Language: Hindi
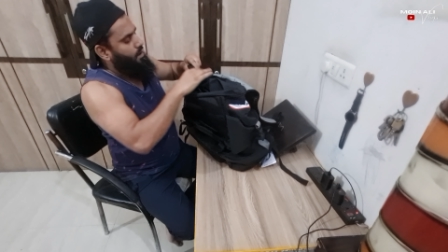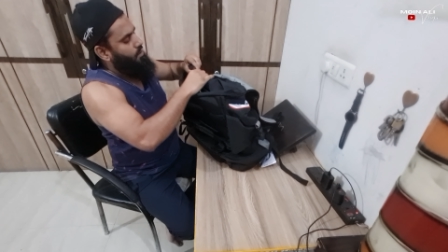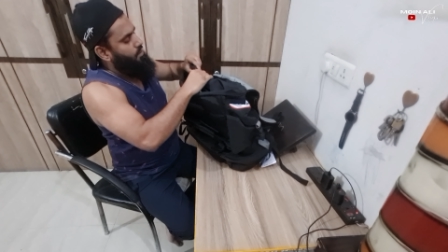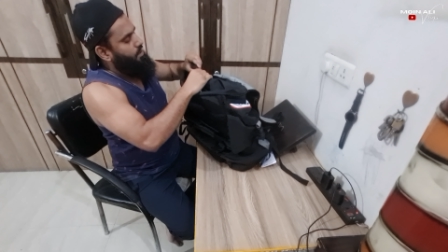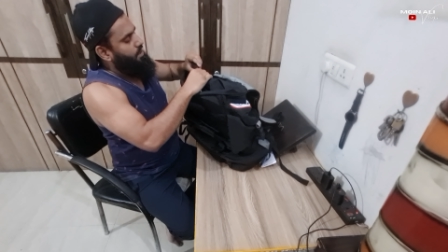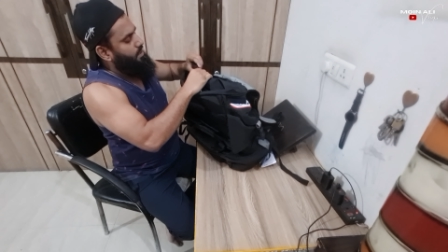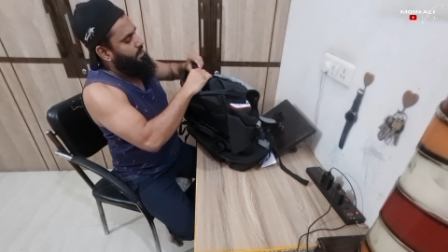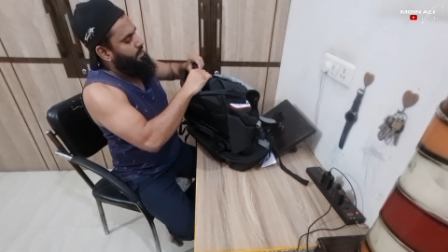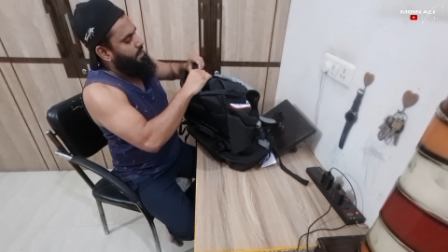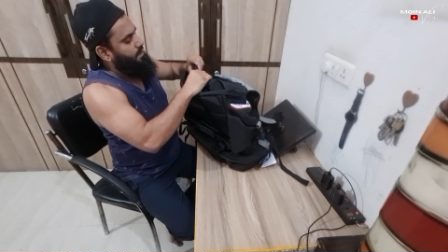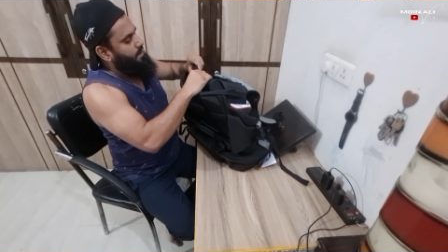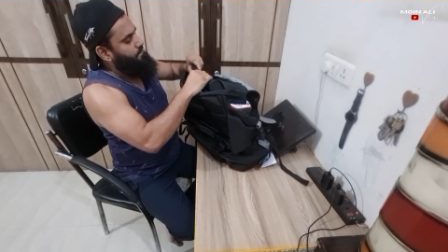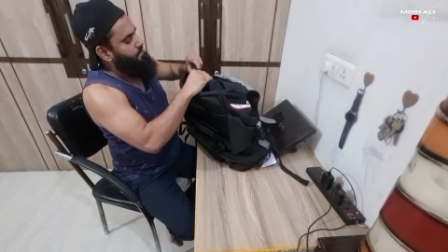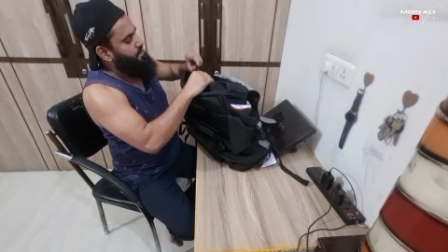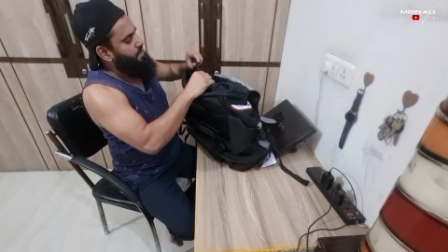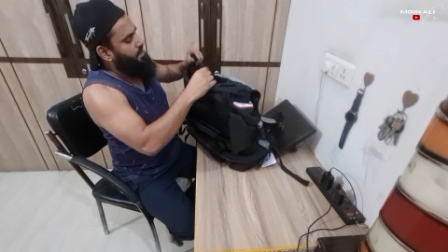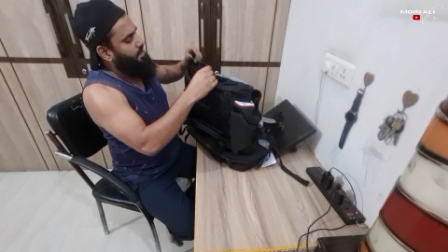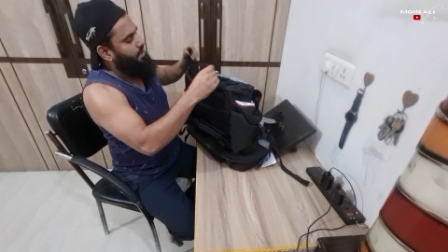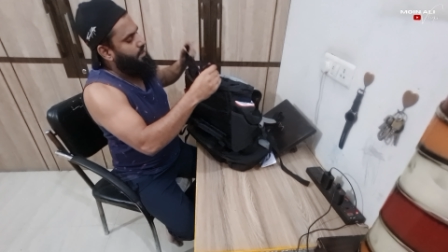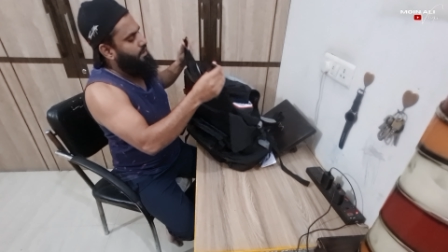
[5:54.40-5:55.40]
और ये क्लैम
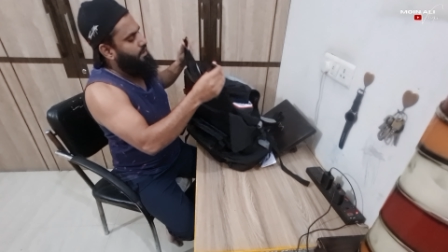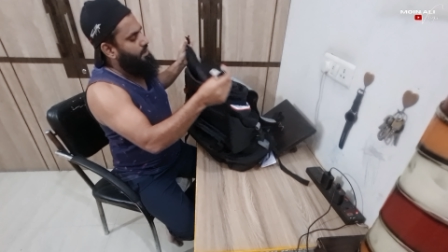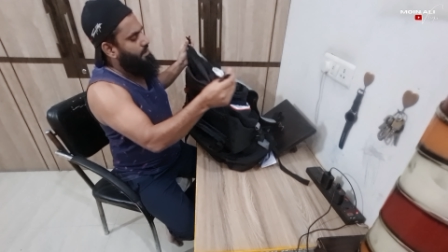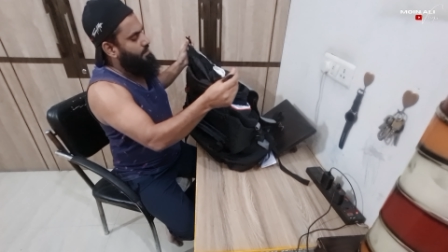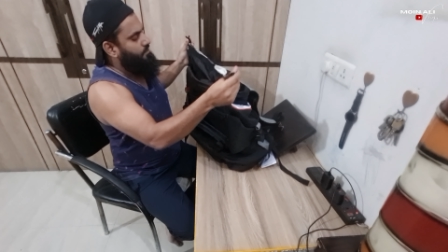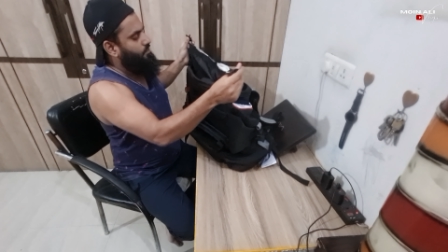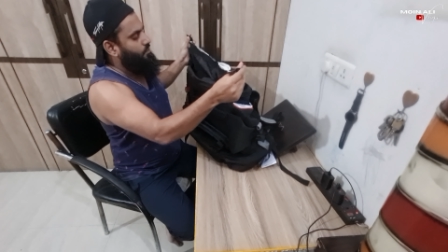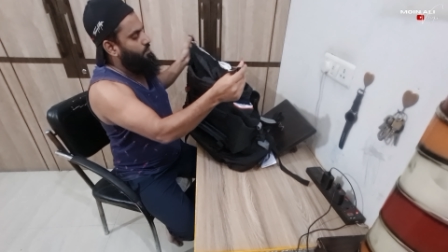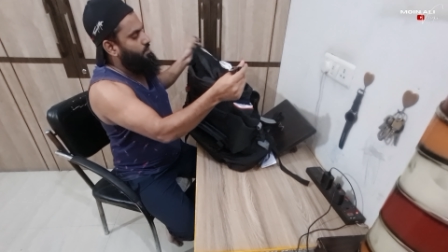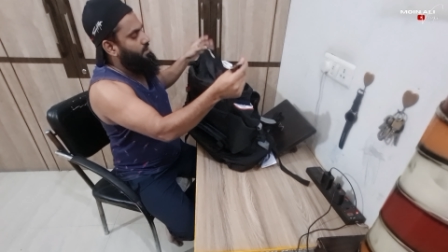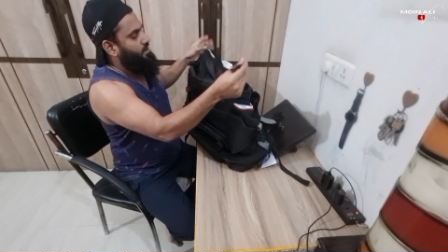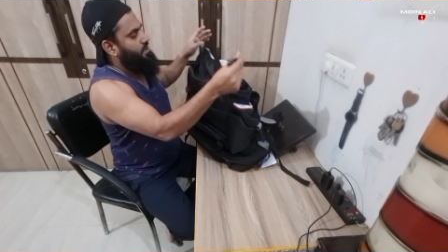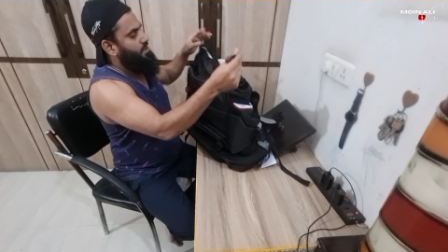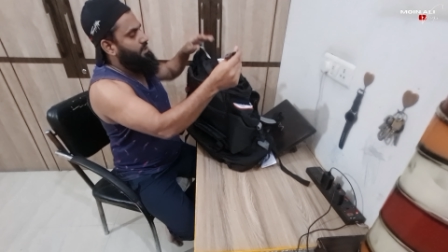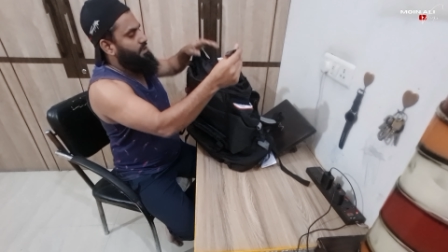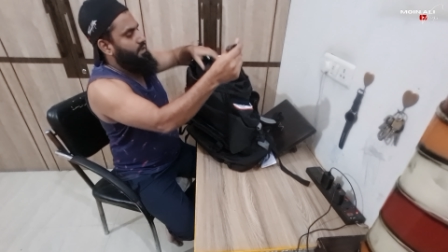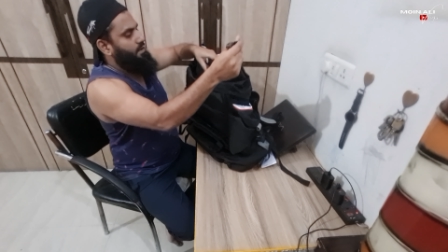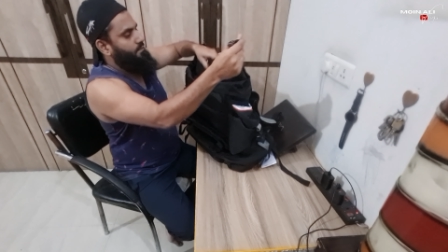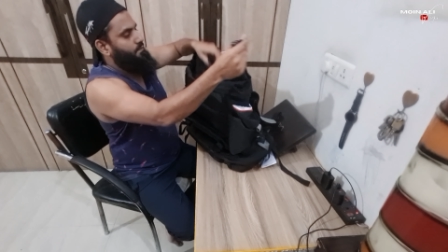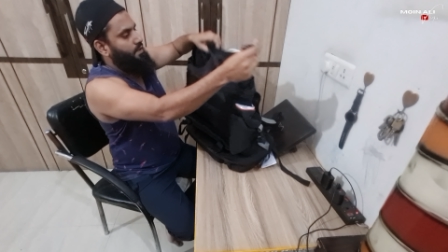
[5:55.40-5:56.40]
दिए गए हैं फोल्ड
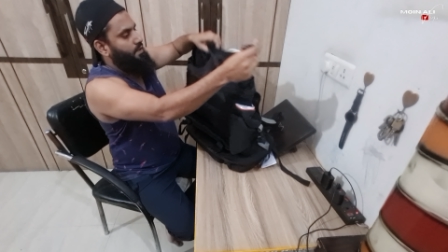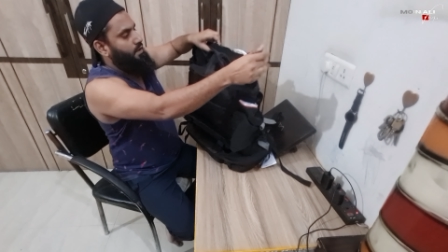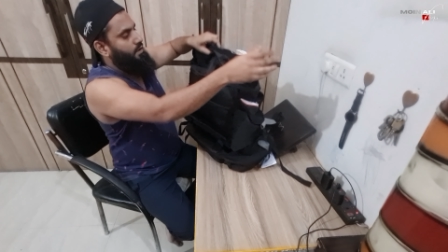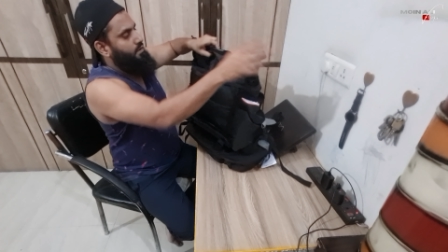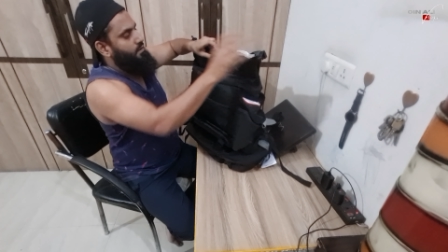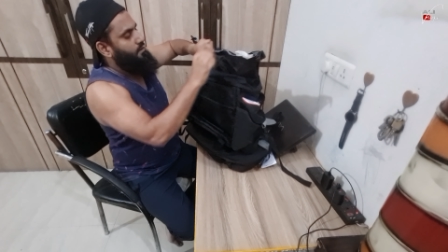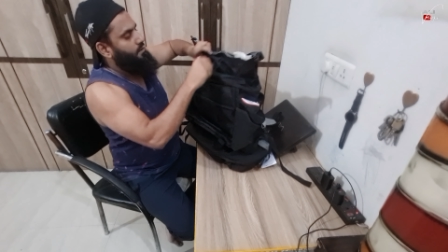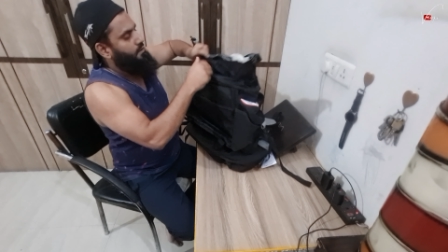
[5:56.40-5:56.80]
करके अपना